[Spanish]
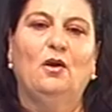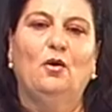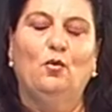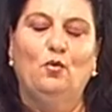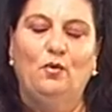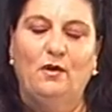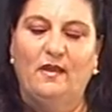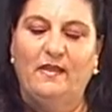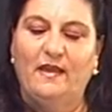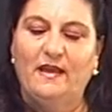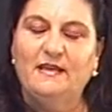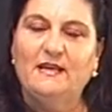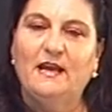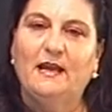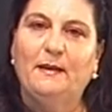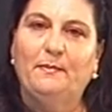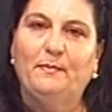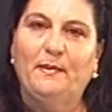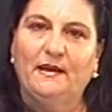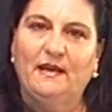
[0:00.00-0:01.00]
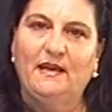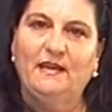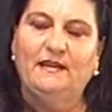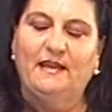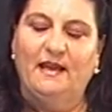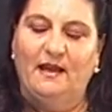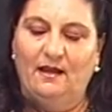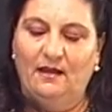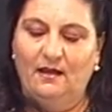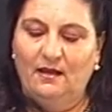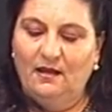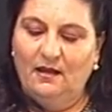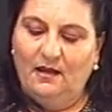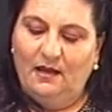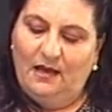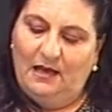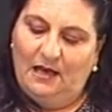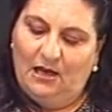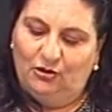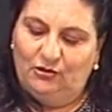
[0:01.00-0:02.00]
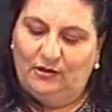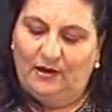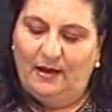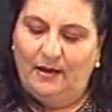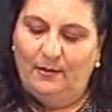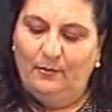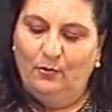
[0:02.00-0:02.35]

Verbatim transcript: Una de ellas es Paquita y la otra